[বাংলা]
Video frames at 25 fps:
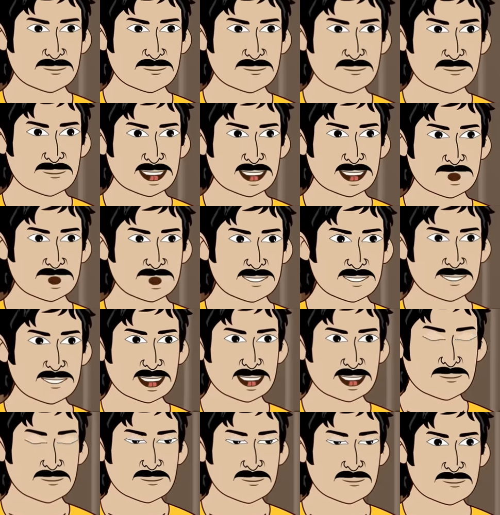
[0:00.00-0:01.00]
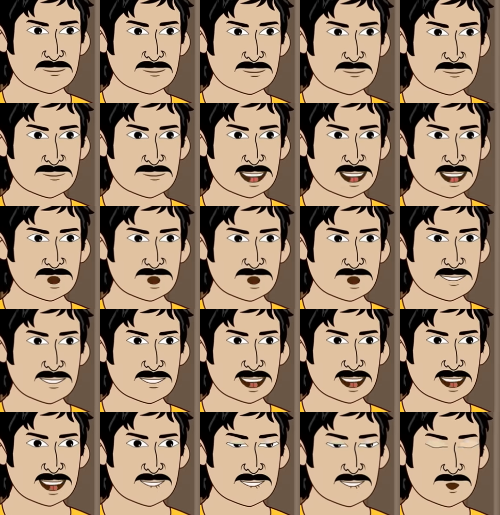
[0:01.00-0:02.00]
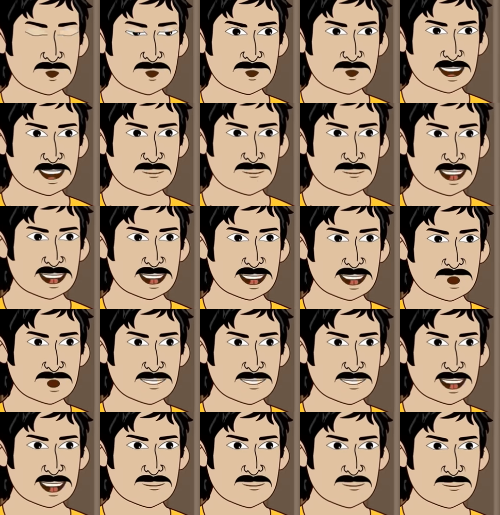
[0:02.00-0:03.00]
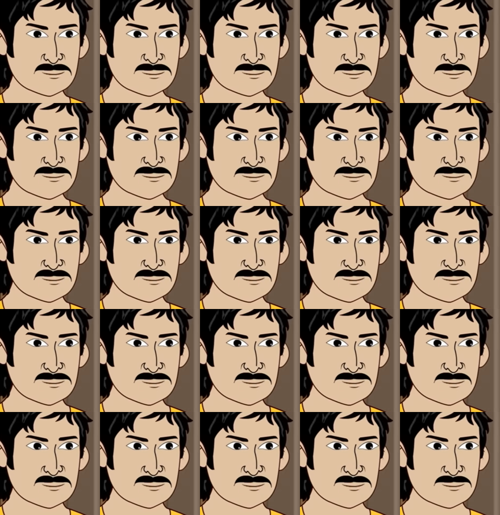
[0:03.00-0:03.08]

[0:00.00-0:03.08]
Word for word: শুধু যে একদিক থেকে উপকার হলো